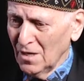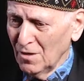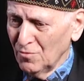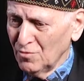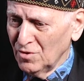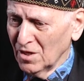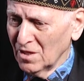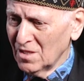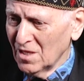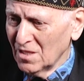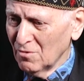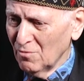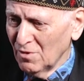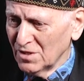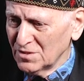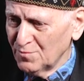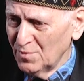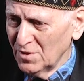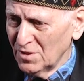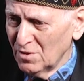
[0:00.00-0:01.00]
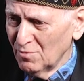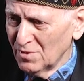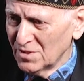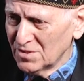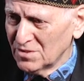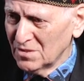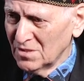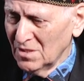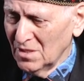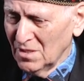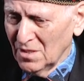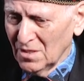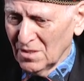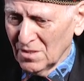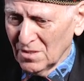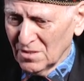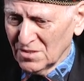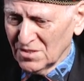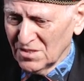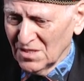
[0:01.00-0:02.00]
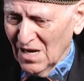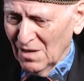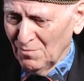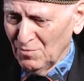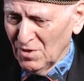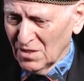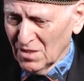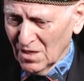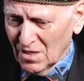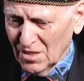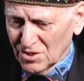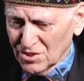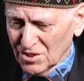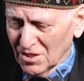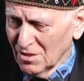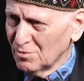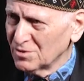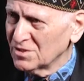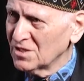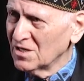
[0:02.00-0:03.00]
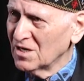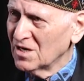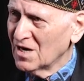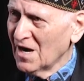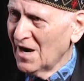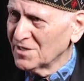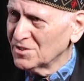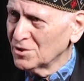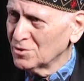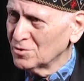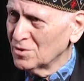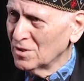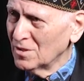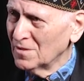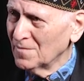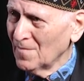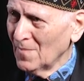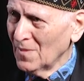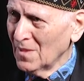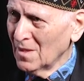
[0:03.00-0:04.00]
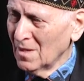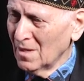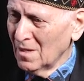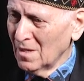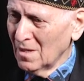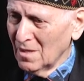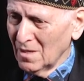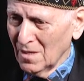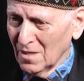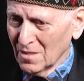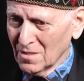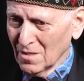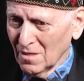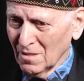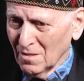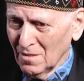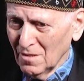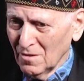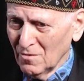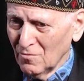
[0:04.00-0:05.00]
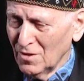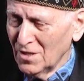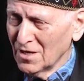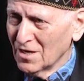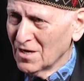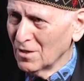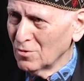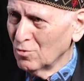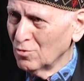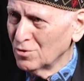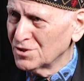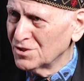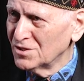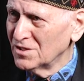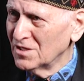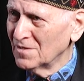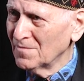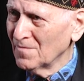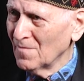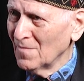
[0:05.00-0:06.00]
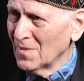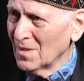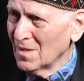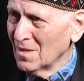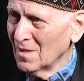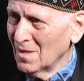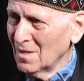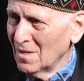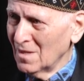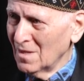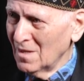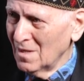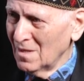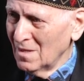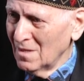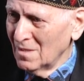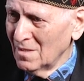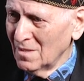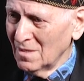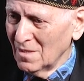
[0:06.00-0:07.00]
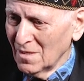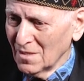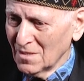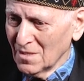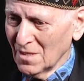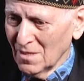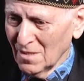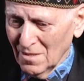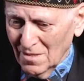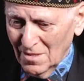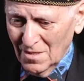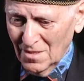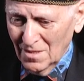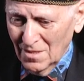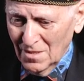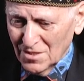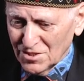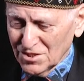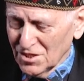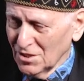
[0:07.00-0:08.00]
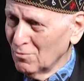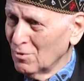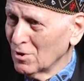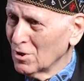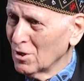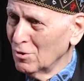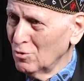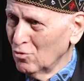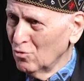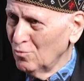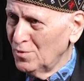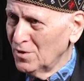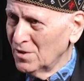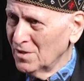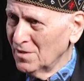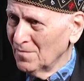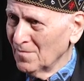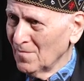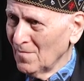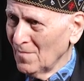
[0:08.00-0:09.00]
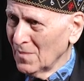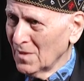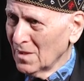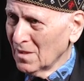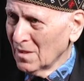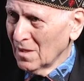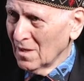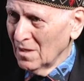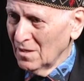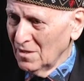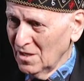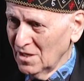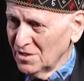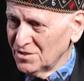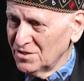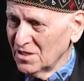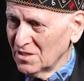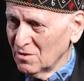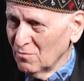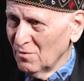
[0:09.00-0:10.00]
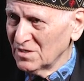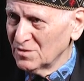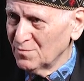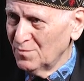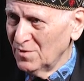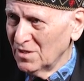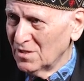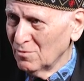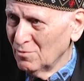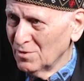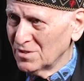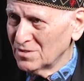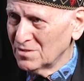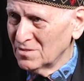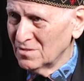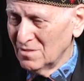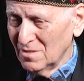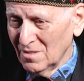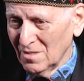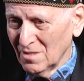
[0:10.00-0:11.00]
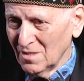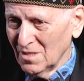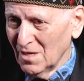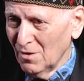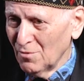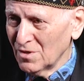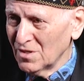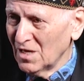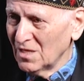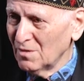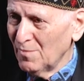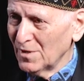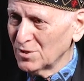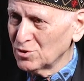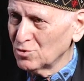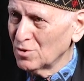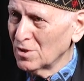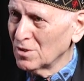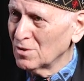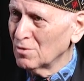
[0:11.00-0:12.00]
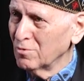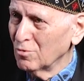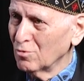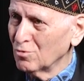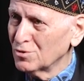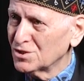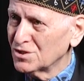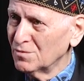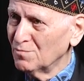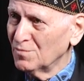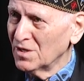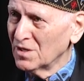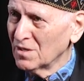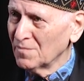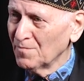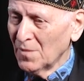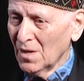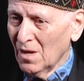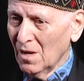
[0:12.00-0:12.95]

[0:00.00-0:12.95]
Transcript: И в них надо воспитывать самые такие человеческие качества. Это великодушие, это человеколюбие – и если это воспитывать, наверное, они построят лучший мир.